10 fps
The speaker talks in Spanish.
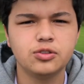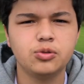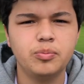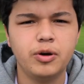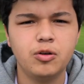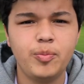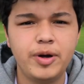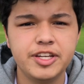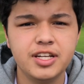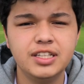soy Juan Pablo
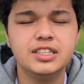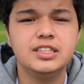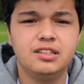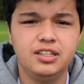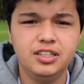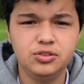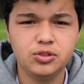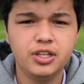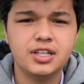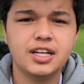Amaya y
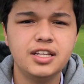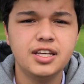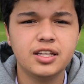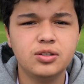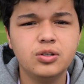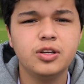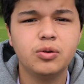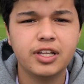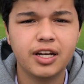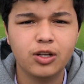soy candidato de
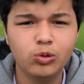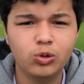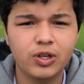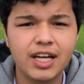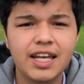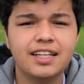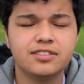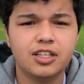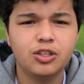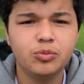Igualdad y Cultura
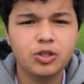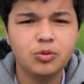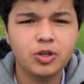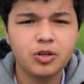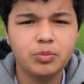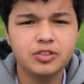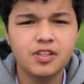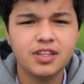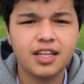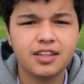lanzándome como
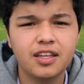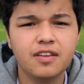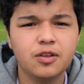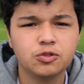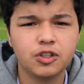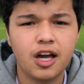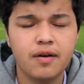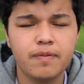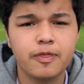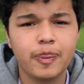representante de 11A.
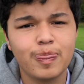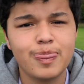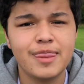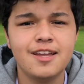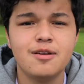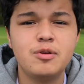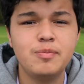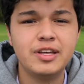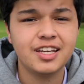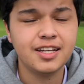Mi
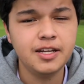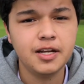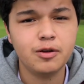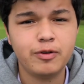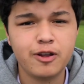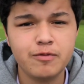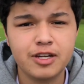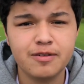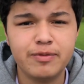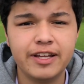meta general para mi
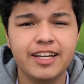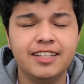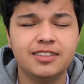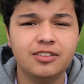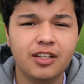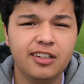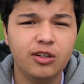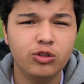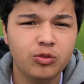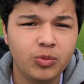campaña es hacer del
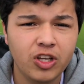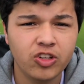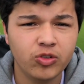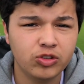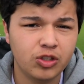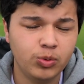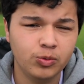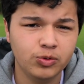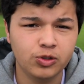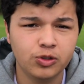último año de nuestra
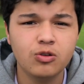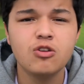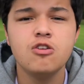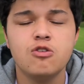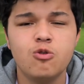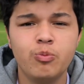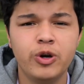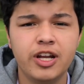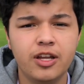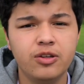promoción un
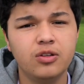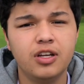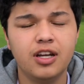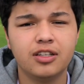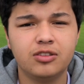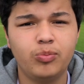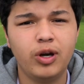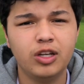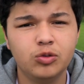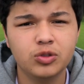buen año en el que se
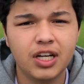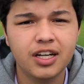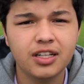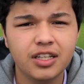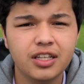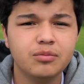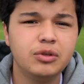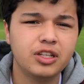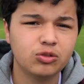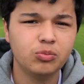pueda disfrutar
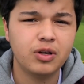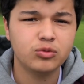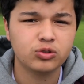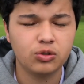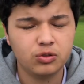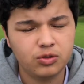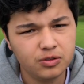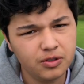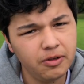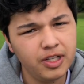mientras cumplamos con
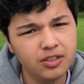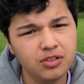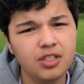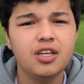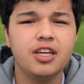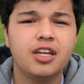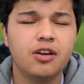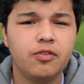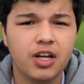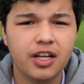nuestros deberes y que al
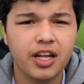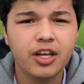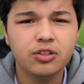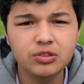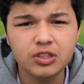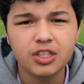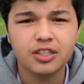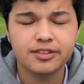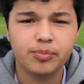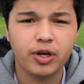final de año
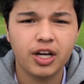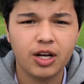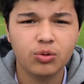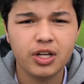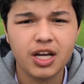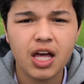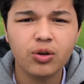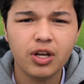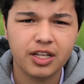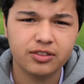se pueda dejar un legado
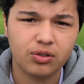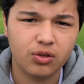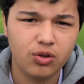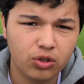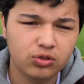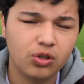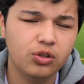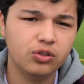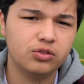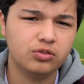en el que no solo
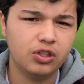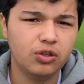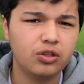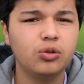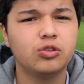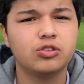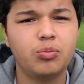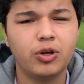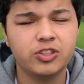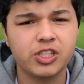se nos reconozca
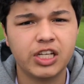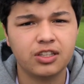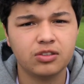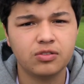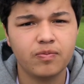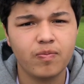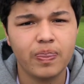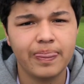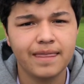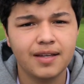por las chaquetas.
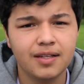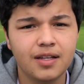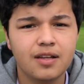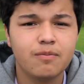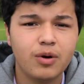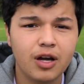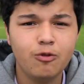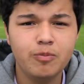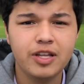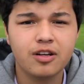Voy a
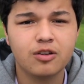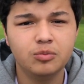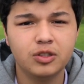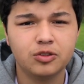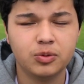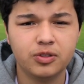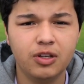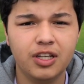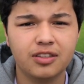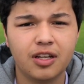cumplir con mis
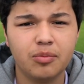responsabilidades de